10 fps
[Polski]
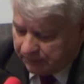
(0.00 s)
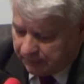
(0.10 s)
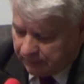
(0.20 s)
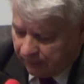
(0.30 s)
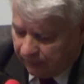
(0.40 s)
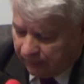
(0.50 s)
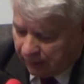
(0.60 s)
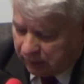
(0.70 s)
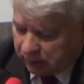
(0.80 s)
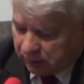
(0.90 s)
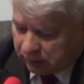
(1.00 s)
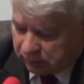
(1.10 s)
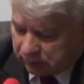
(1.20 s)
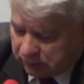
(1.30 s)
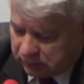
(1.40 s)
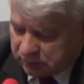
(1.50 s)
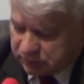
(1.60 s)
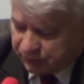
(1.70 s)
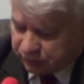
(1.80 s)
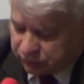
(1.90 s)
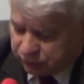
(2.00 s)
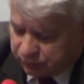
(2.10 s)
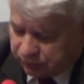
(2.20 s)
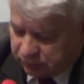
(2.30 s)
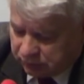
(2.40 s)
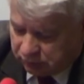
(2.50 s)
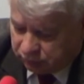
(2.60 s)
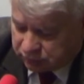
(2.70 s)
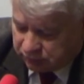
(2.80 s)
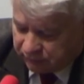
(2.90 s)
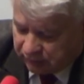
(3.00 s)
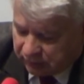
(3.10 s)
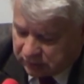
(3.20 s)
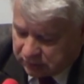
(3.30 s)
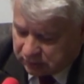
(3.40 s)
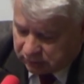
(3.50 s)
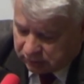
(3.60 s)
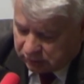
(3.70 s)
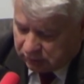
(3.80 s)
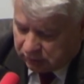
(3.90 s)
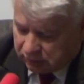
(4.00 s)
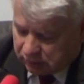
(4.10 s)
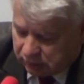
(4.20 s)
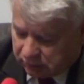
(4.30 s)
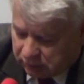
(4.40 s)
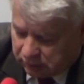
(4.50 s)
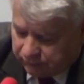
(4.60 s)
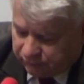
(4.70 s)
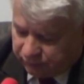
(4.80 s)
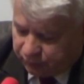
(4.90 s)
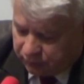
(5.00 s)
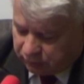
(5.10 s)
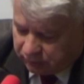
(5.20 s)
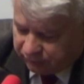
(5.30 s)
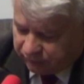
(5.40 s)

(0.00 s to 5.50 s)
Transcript: mm, a sposób głosowania wpłynął na